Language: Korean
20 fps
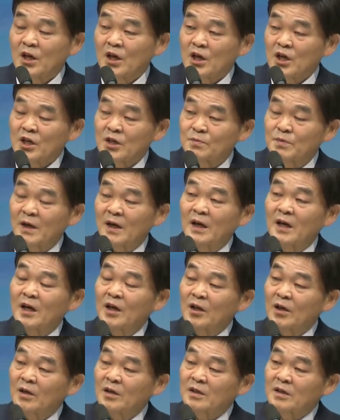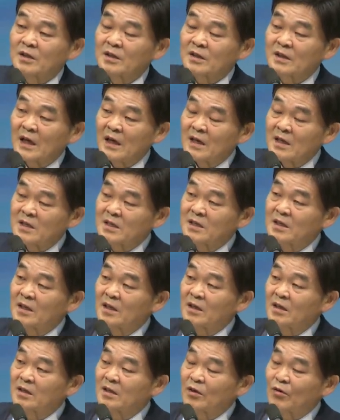십자가에 그
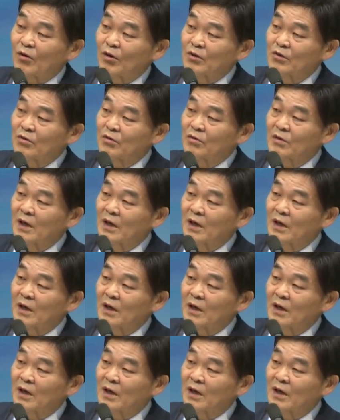달려서 그 고통